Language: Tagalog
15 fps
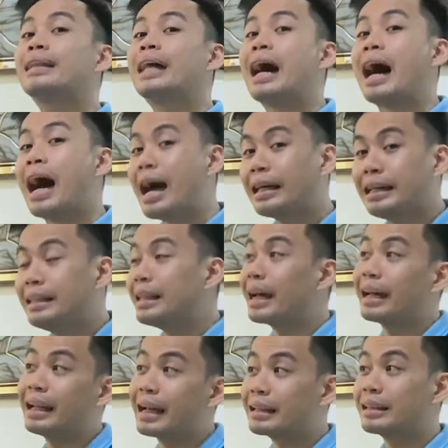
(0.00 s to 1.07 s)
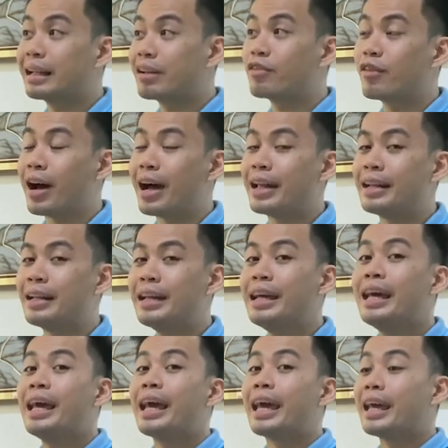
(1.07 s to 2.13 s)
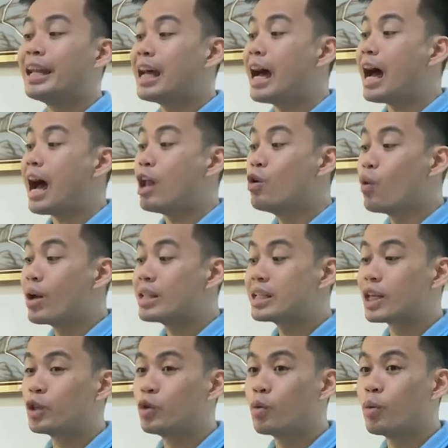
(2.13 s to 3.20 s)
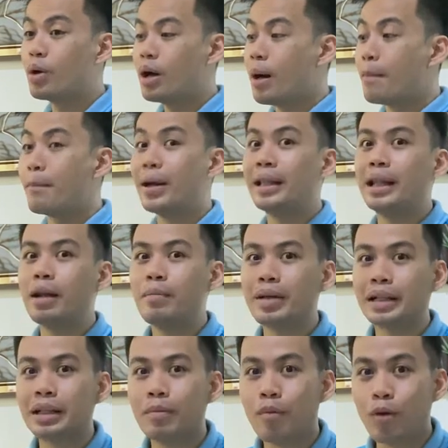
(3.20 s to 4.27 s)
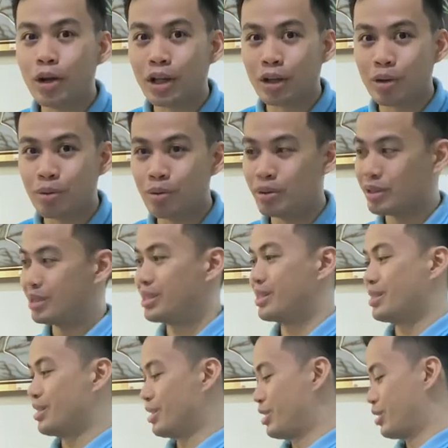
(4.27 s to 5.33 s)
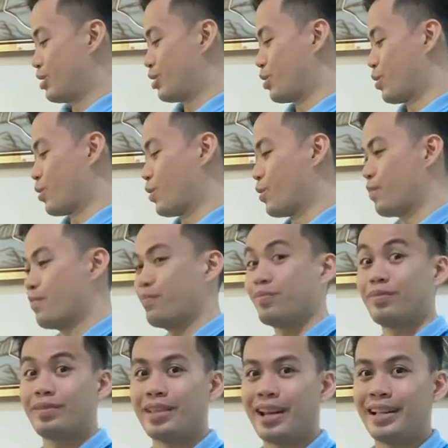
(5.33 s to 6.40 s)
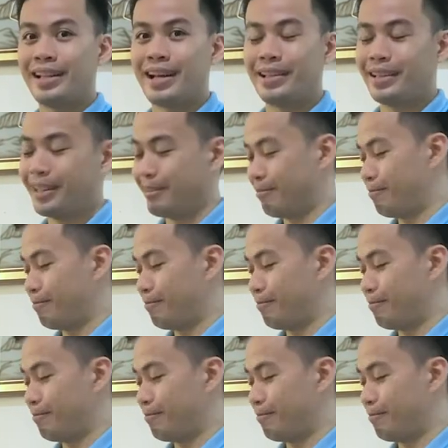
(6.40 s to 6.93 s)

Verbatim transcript: na hangin ng electric fan eh nahahaluan siya nung malalamig na molecules. Wow! So, try natin.